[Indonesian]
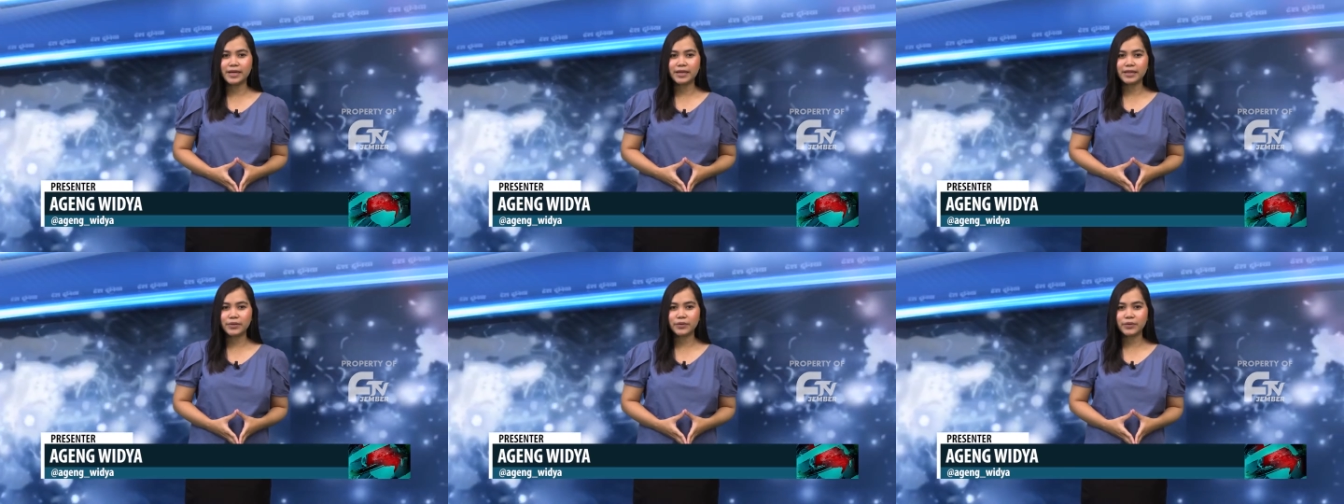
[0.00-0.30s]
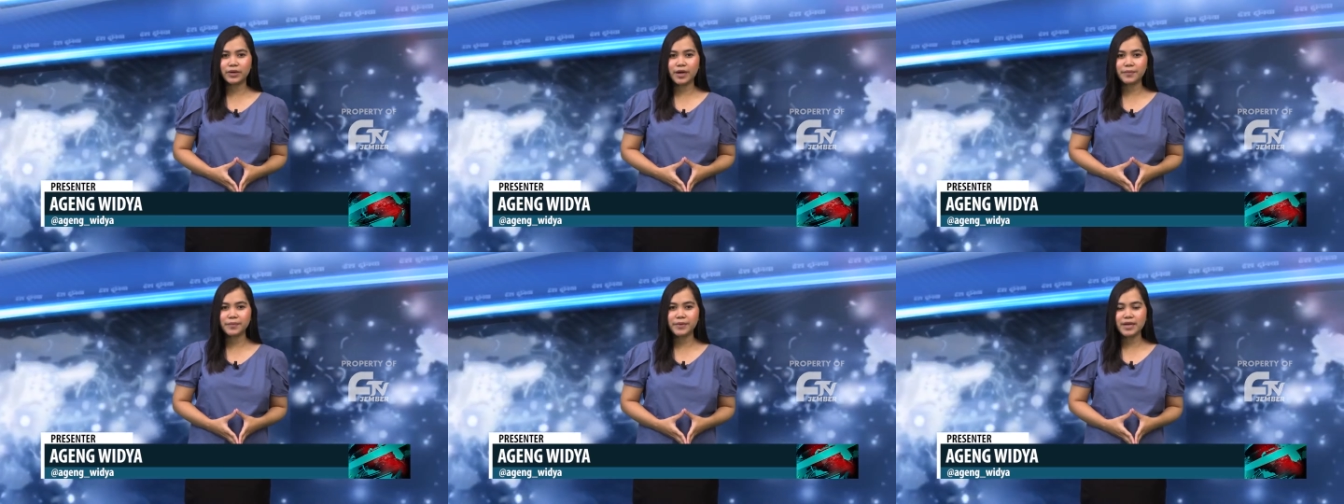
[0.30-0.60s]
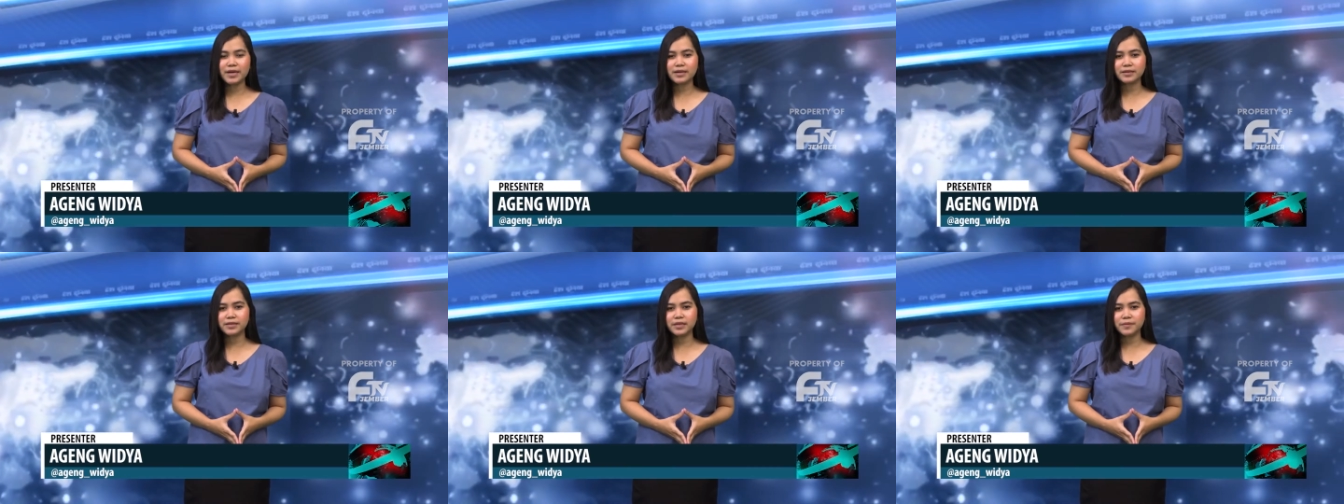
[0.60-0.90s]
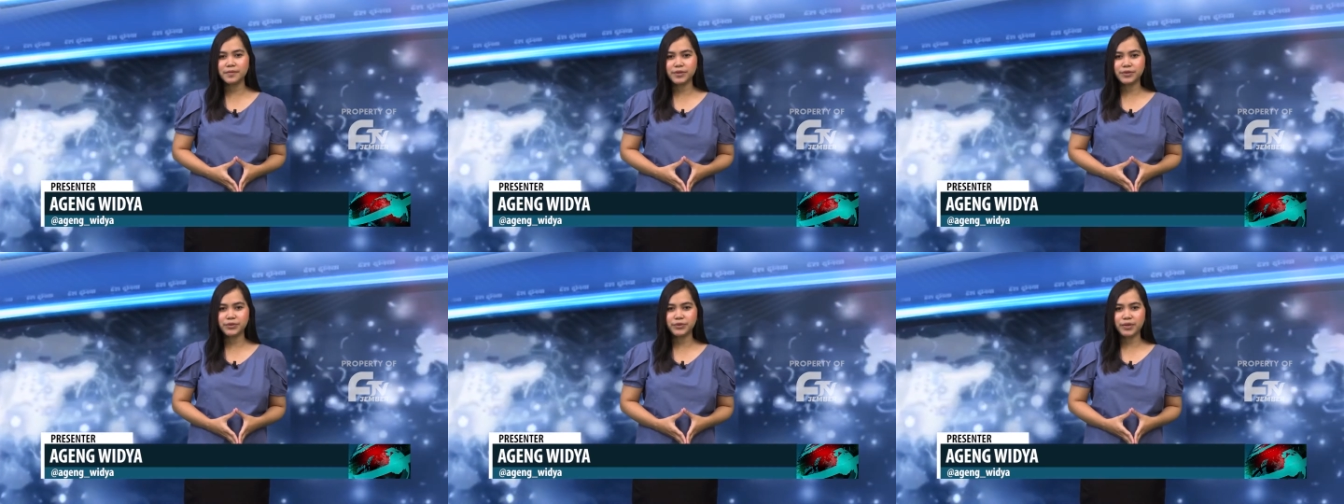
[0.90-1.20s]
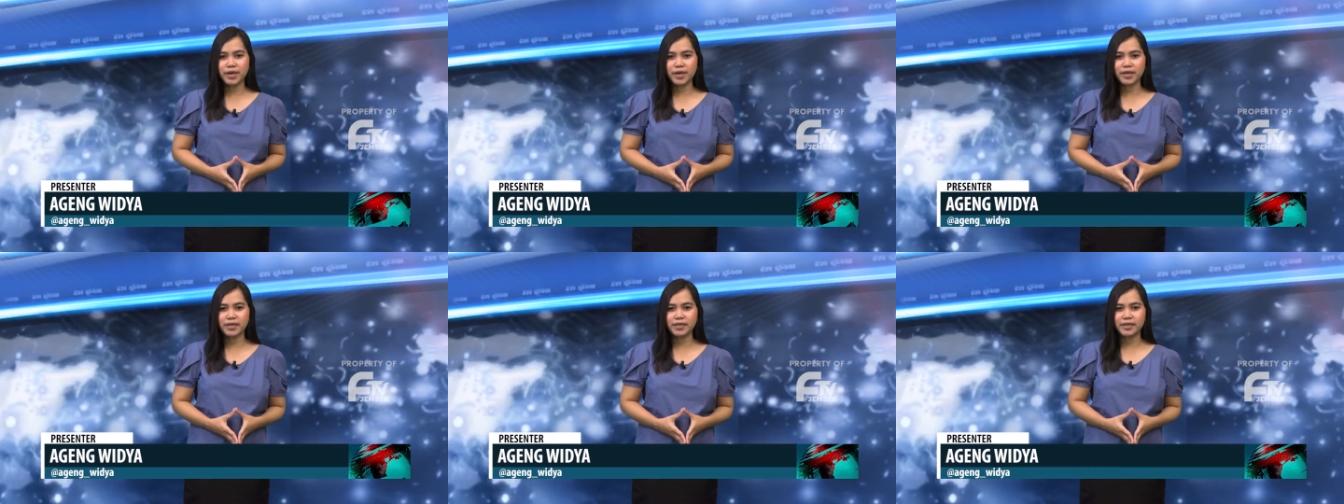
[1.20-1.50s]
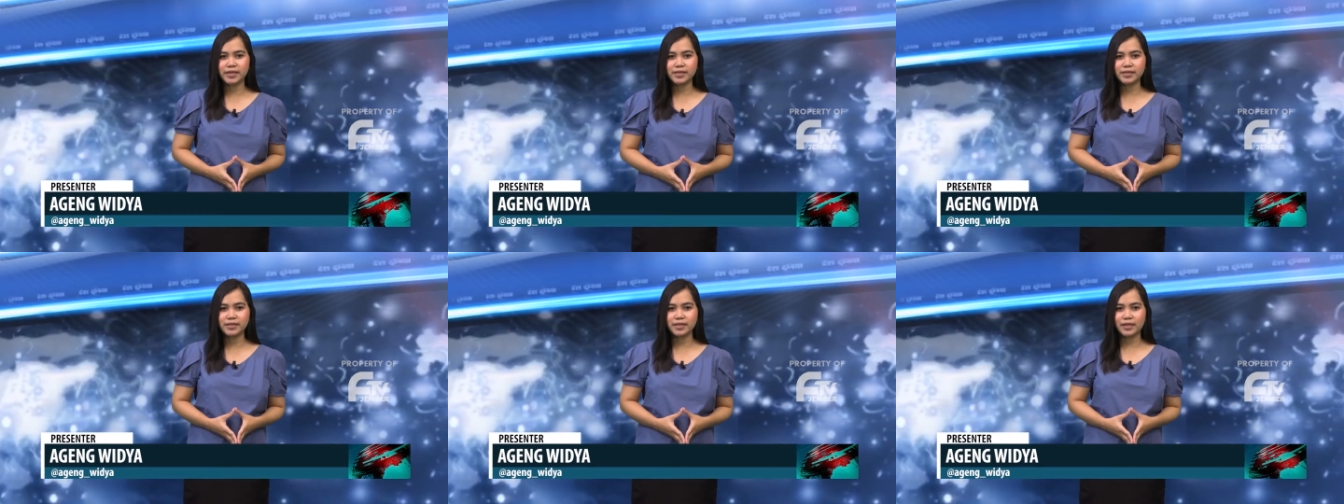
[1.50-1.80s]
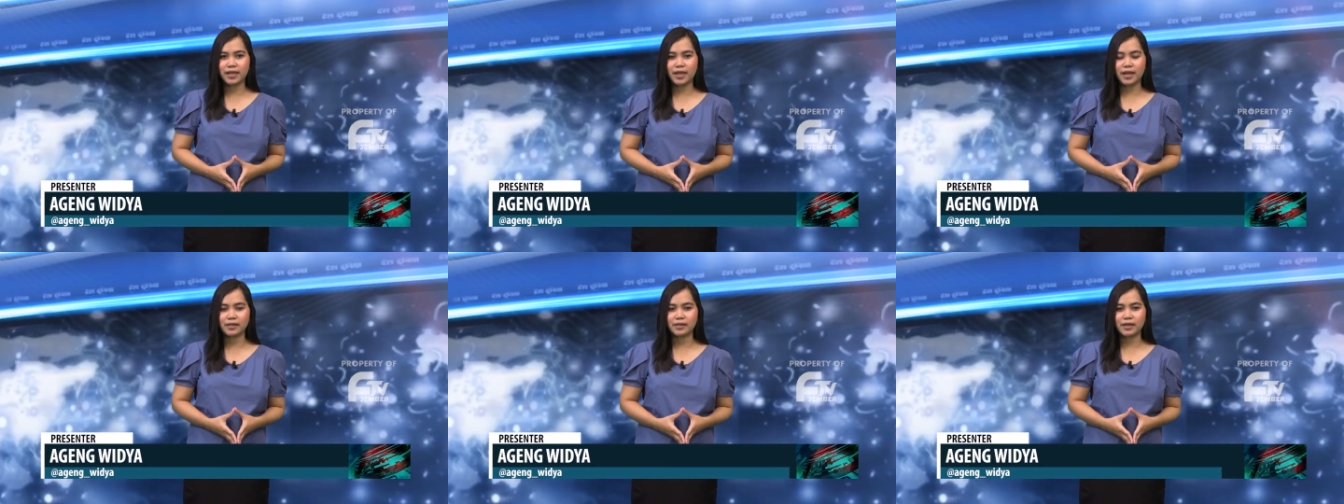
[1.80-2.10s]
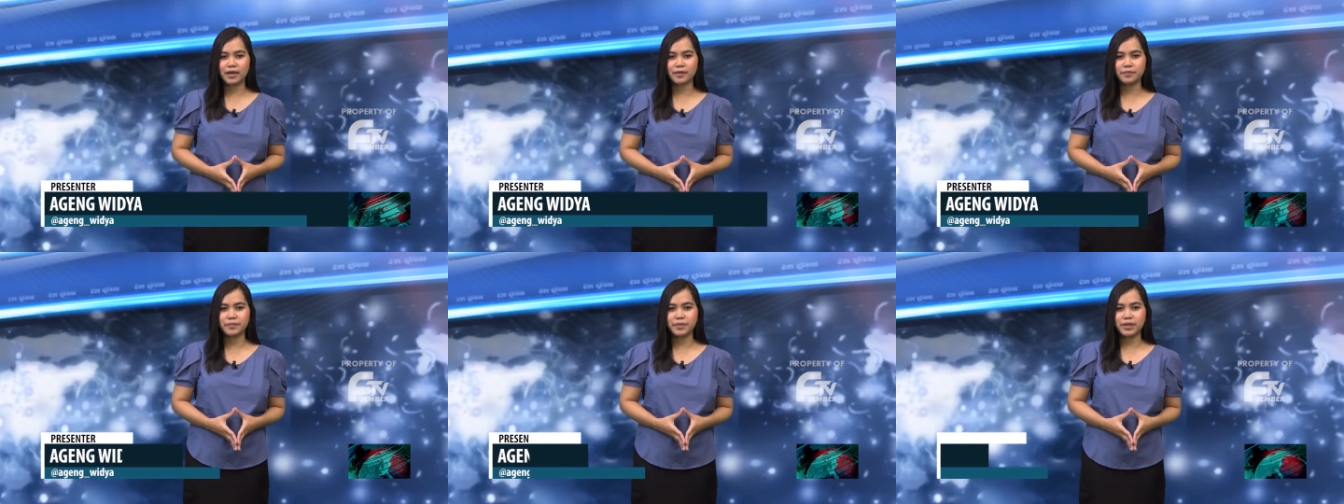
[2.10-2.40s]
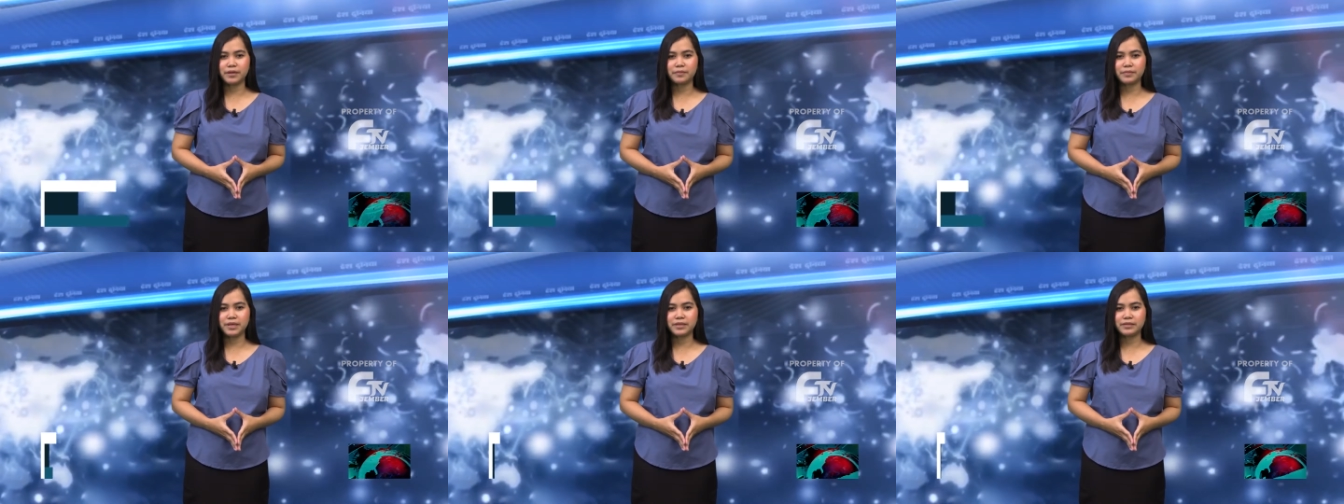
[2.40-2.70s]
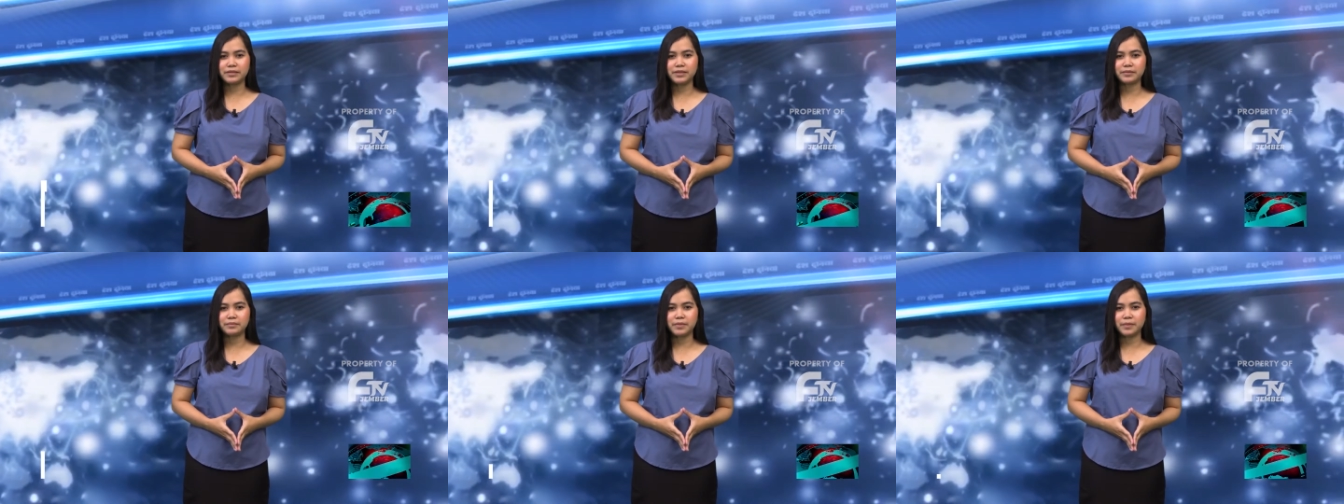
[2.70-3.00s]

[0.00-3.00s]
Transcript: Terungkapnya aksi pencurian ini setelah takmir masjid